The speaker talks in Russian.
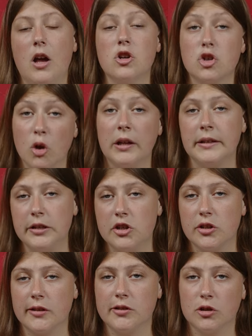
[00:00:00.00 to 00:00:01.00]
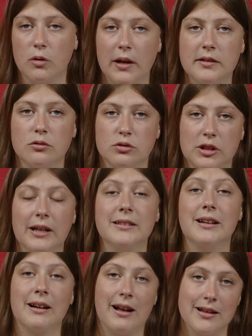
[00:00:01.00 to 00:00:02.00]
Что логично, ситуации у
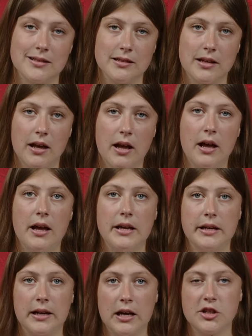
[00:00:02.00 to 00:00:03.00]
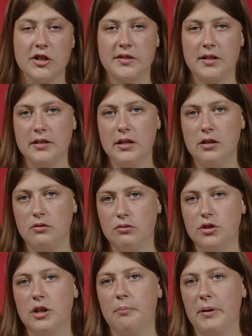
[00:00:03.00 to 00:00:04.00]
стран разные, и каждой стране
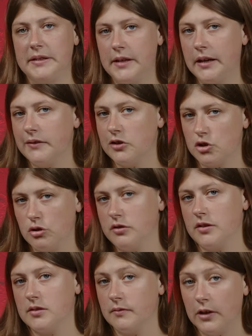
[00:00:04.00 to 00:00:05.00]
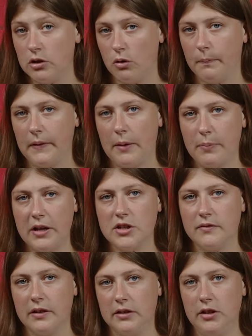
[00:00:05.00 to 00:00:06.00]
нужно подтягивать что-то свое. Опять
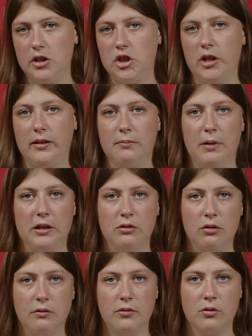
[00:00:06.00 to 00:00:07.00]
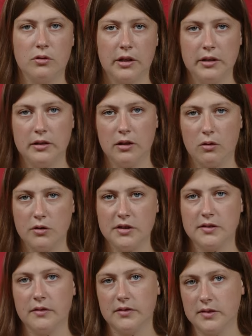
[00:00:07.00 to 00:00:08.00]
же, в отличие от Молдовы, Украина
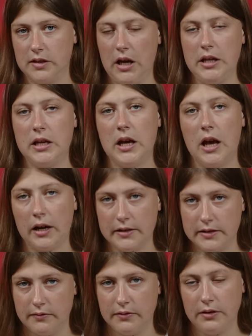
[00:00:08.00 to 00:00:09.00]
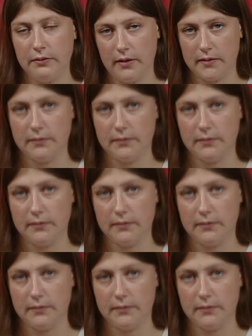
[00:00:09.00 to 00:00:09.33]
находится в состоянии активной фазы